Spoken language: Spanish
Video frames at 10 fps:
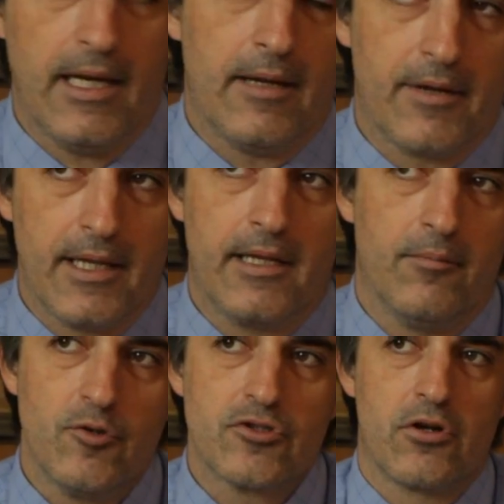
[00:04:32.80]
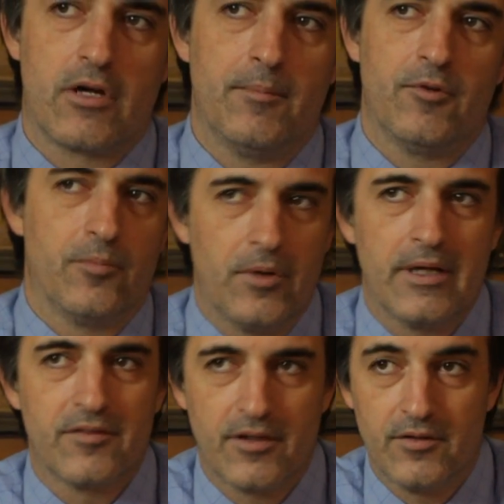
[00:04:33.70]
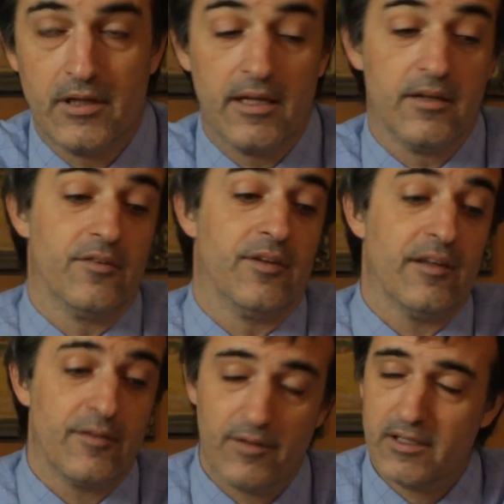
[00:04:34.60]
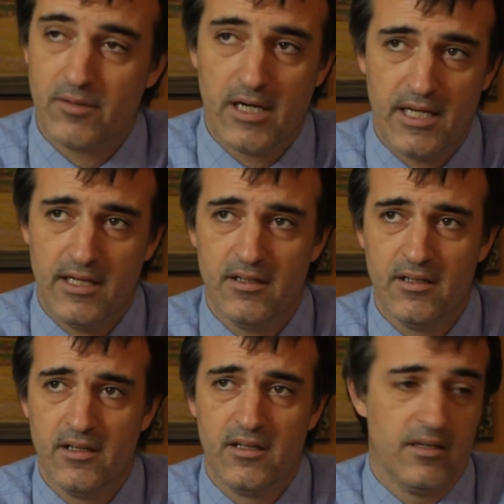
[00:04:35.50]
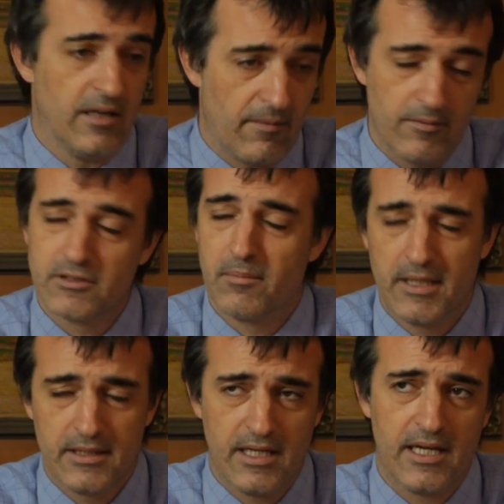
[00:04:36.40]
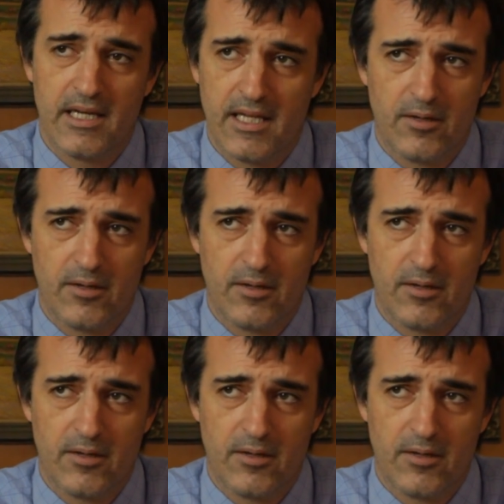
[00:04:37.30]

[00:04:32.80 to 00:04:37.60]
la verdad es que muchos de los cambios se pueden hacer sin ley. Si hace falta una ley, la vamos a plantear y la